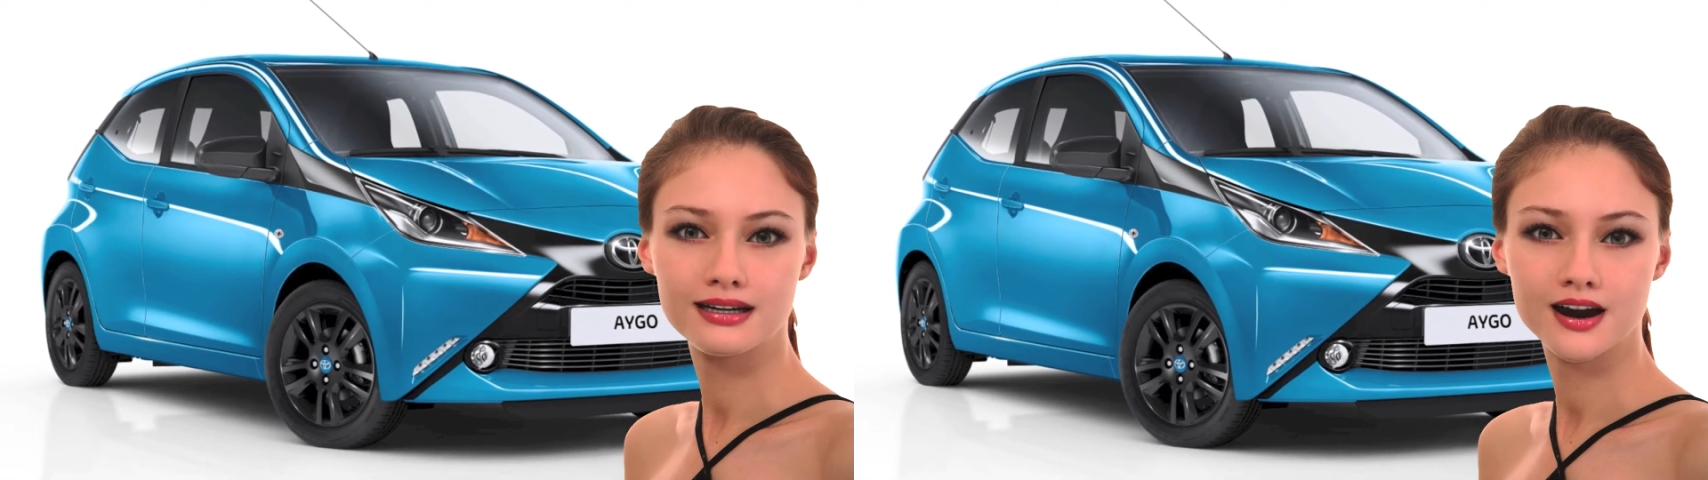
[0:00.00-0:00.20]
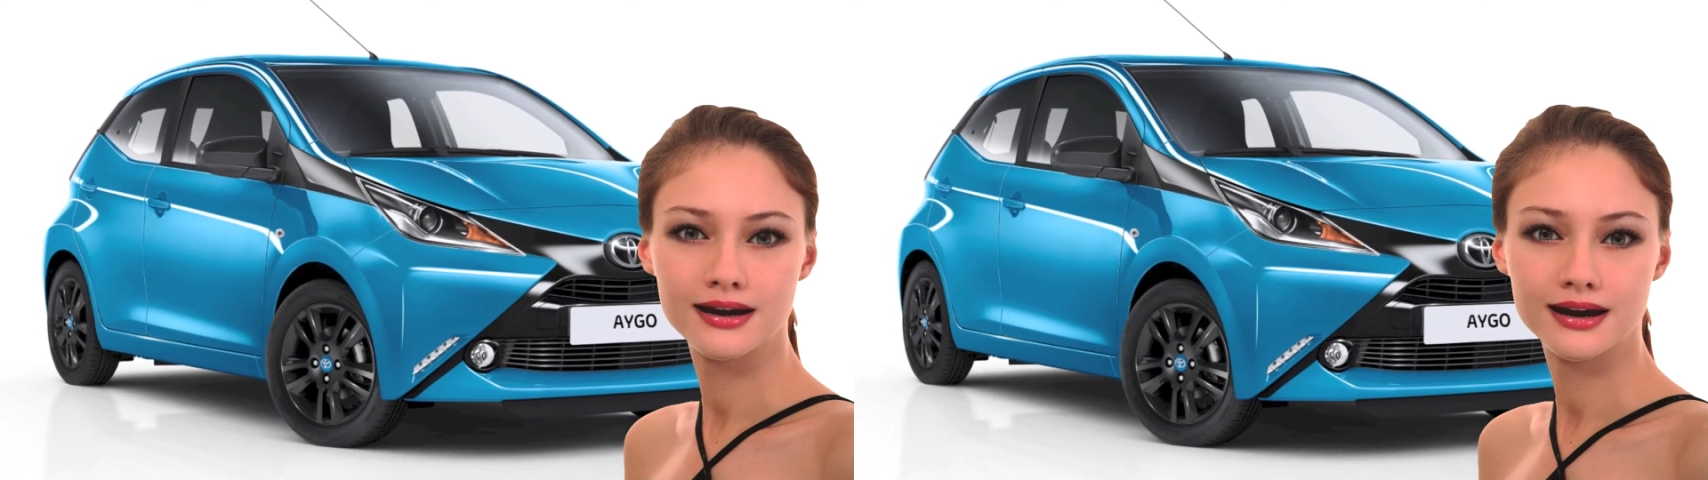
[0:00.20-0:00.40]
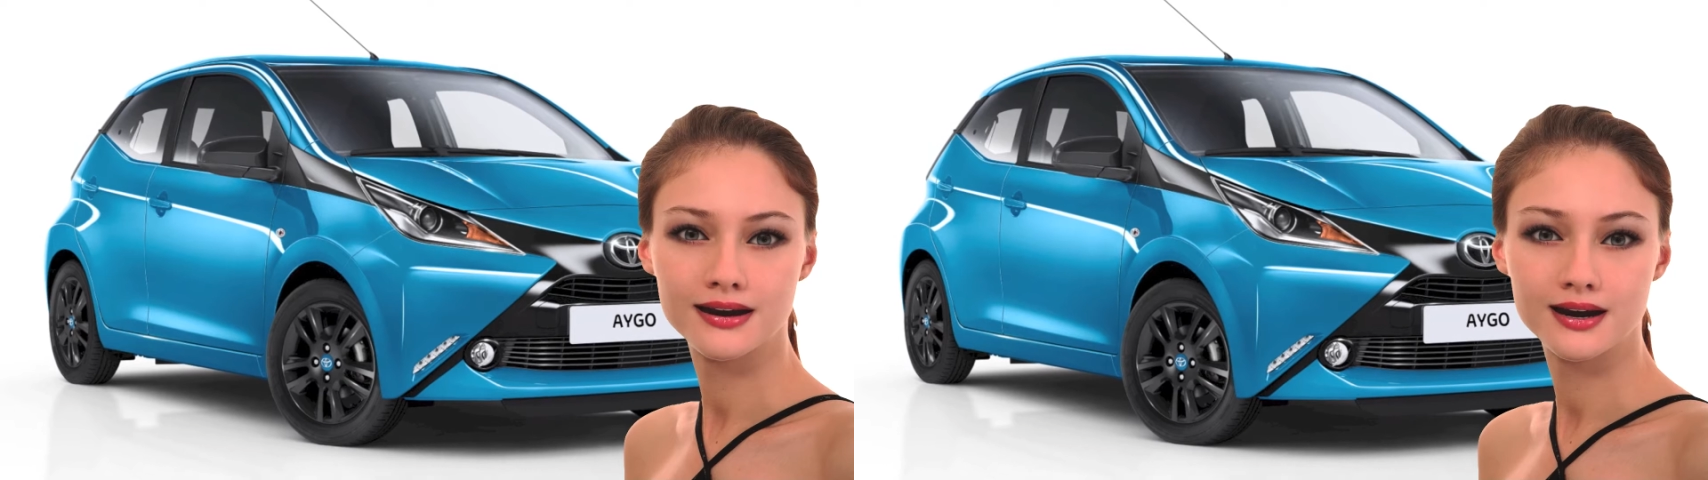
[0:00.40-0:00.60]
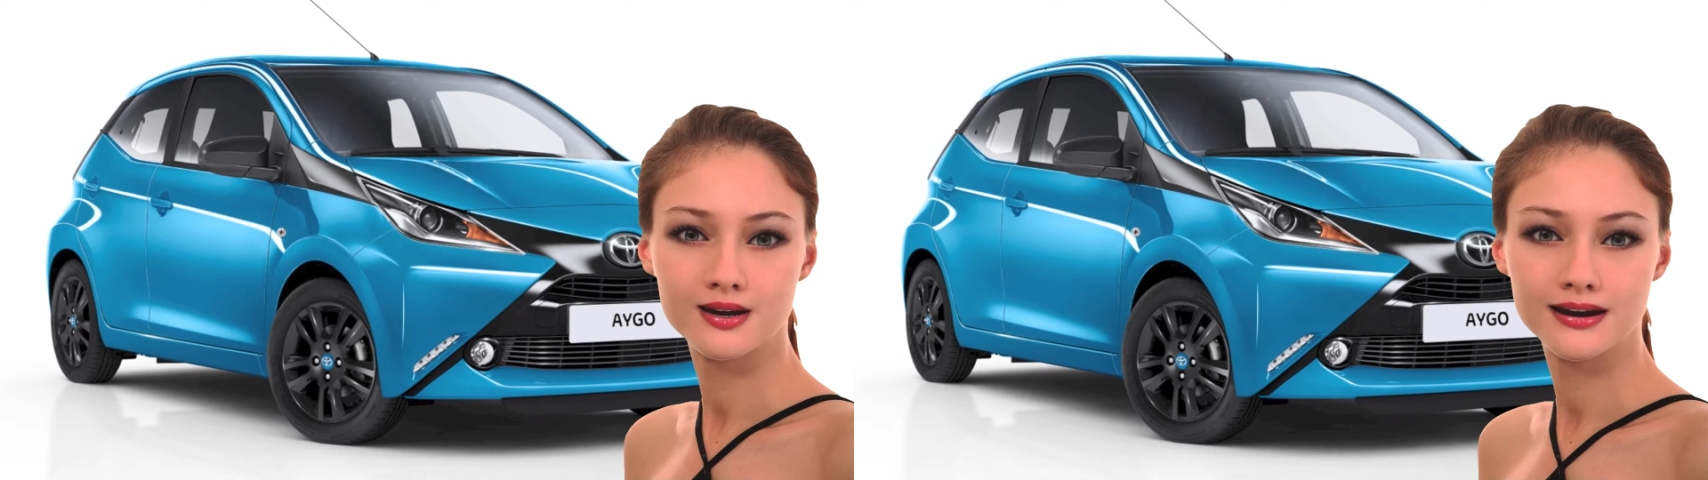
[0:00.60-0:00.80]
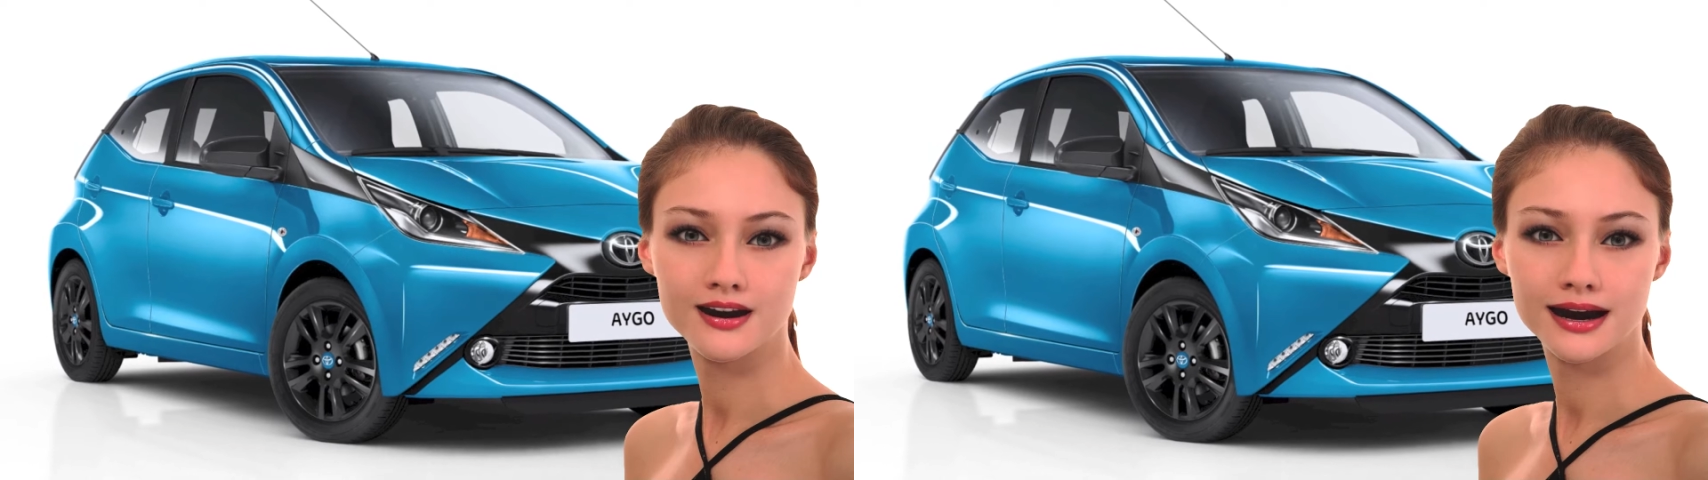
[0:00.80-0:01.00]
X-Site per
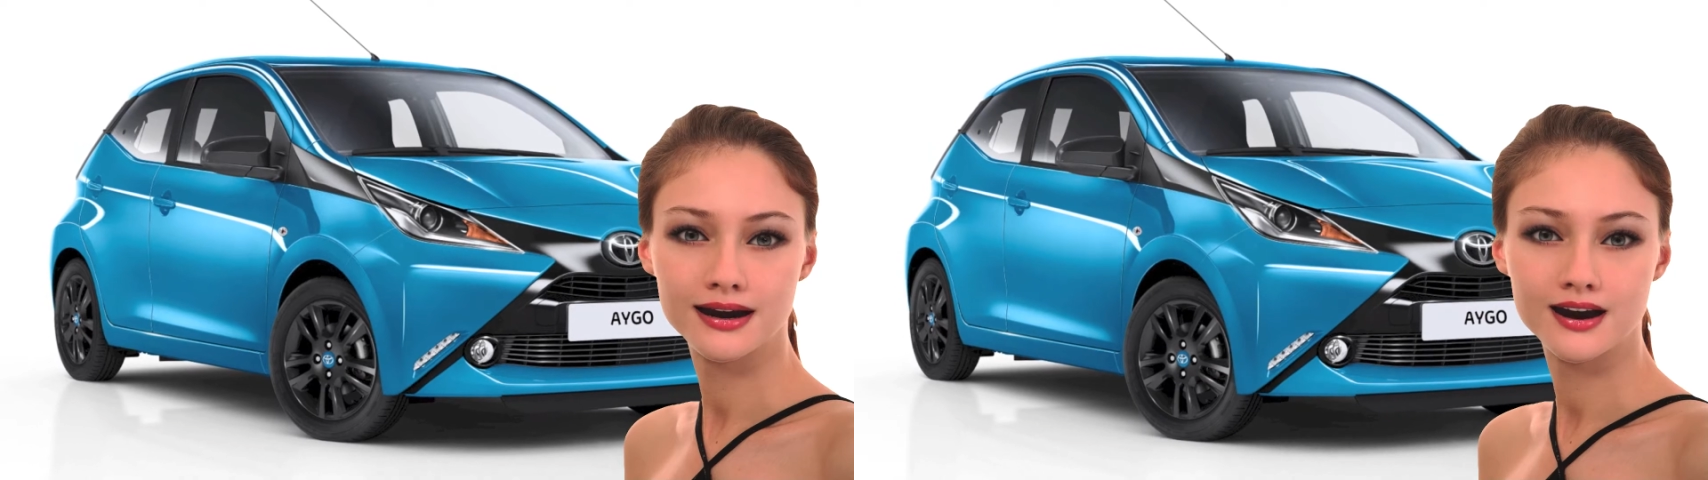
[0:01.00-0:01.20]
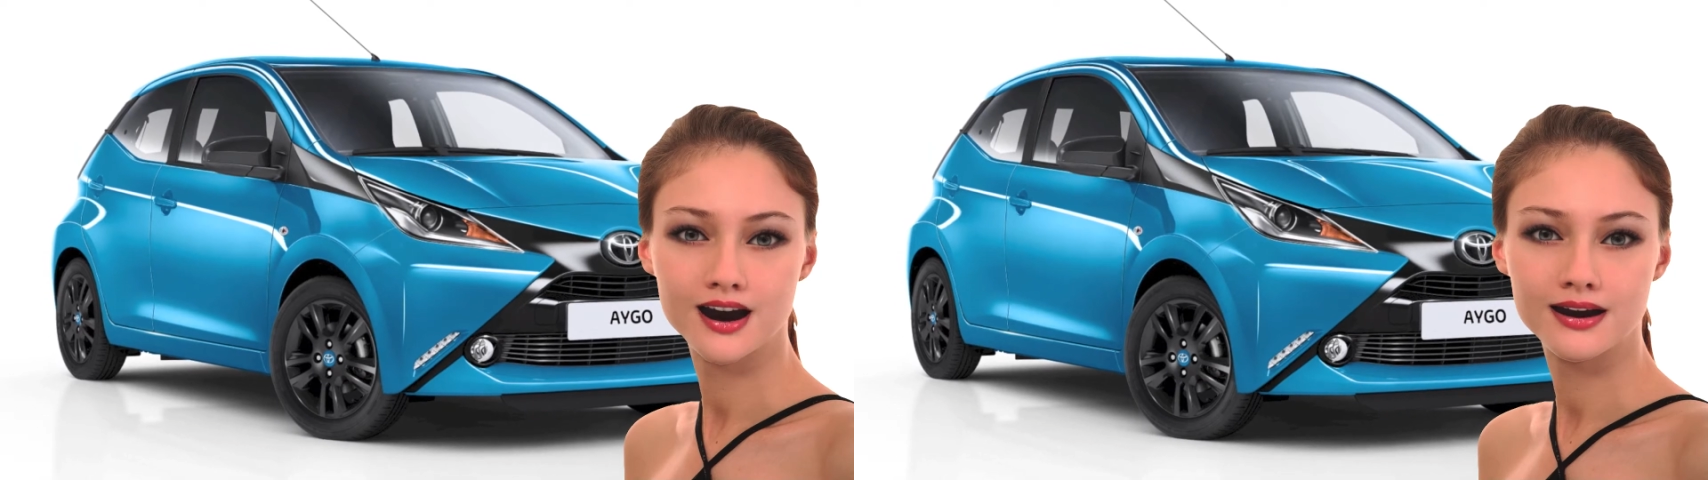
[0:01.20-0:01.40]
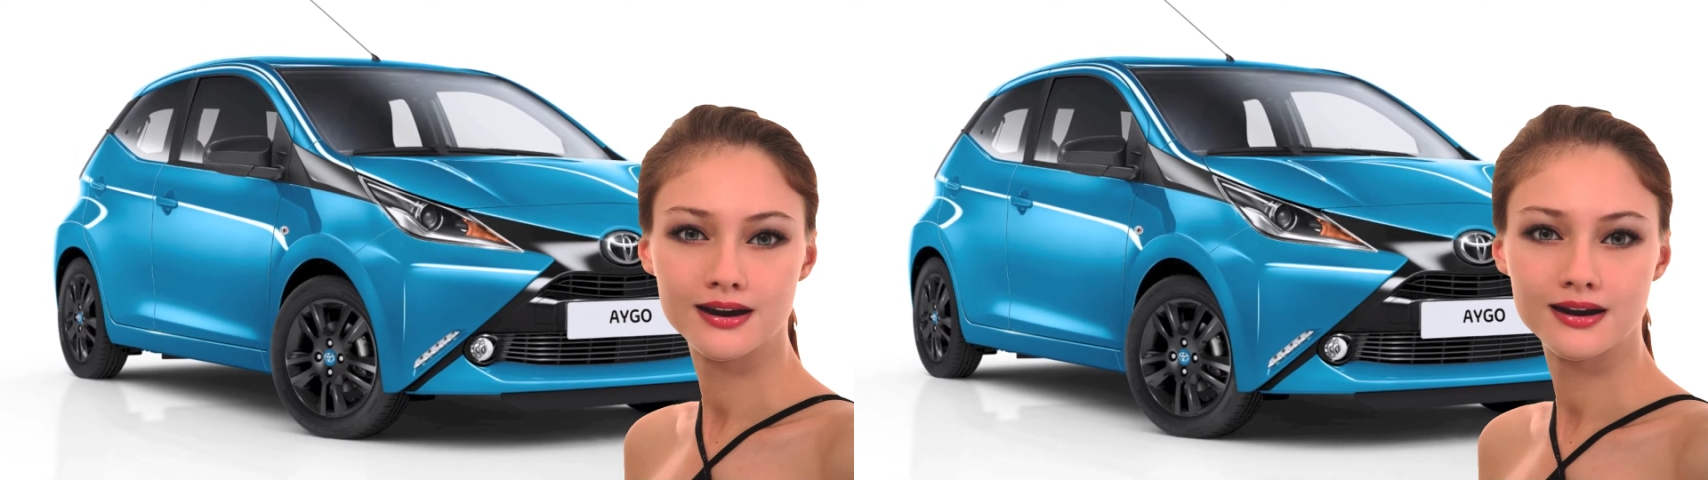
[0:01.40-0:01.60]
la piccola Ego.